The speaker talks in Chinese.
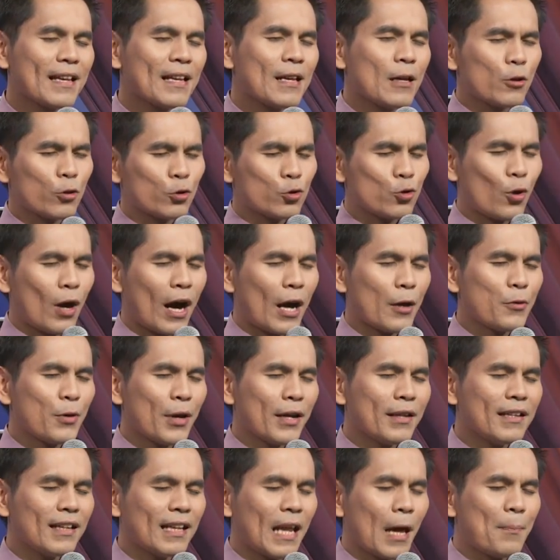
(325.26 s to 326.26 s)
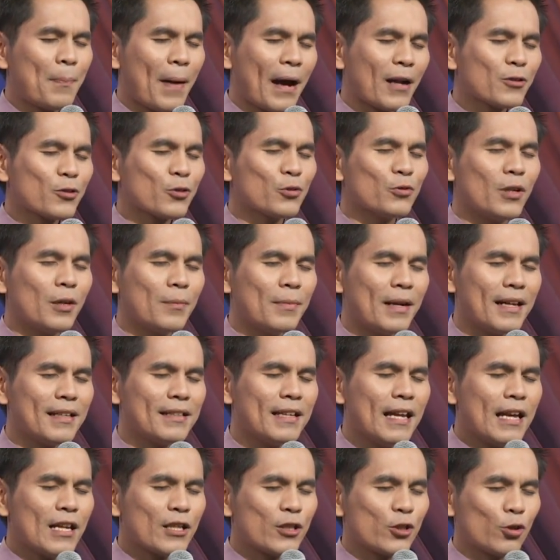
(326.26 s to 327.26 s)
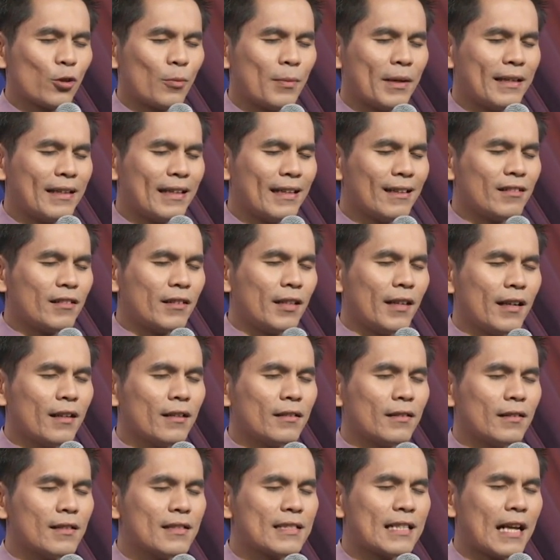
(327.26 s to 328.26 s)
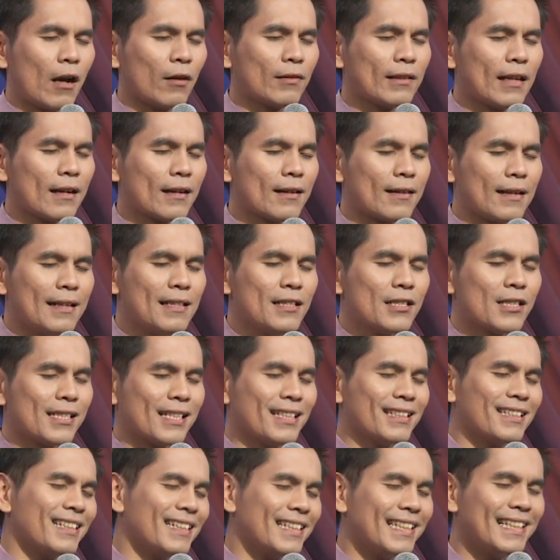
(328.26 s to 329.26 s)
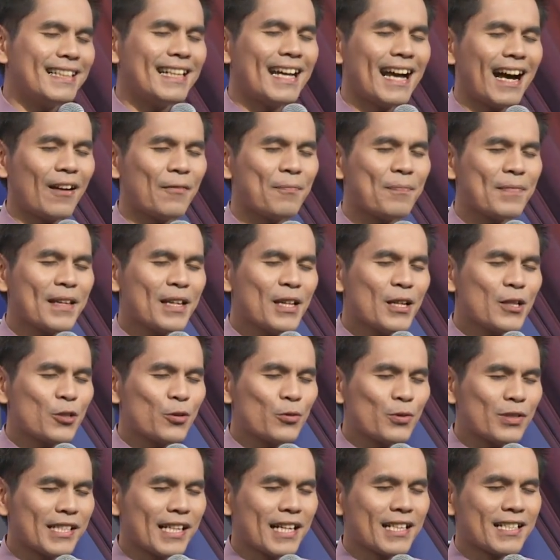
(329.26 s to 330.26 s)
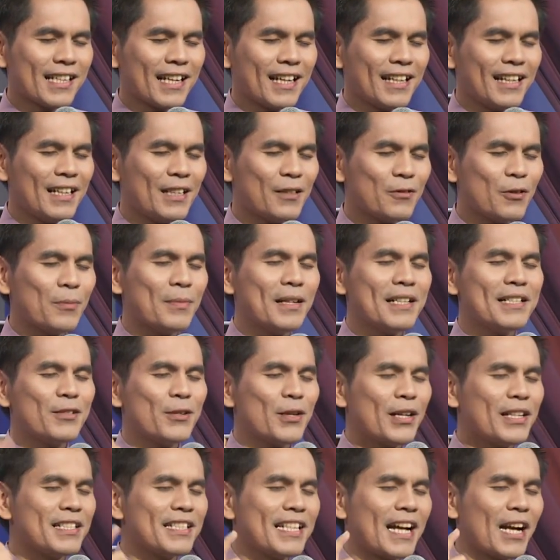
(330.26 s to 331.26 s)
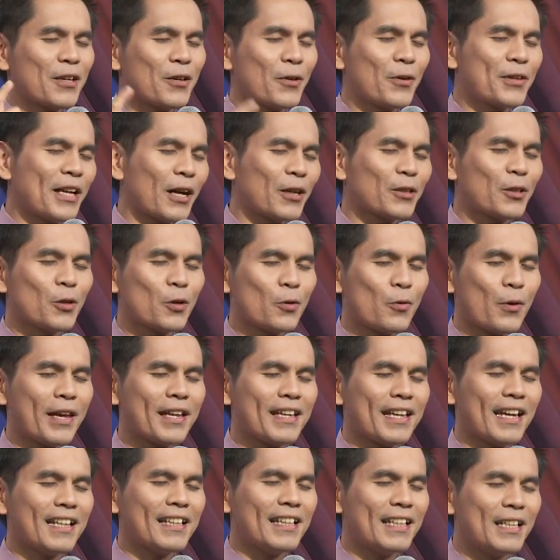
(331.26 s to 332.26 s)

主啊，愿你来帮助我们，使我们一天得着那更新的力量。主，谢谢你，我们愿将荣耀都归给你。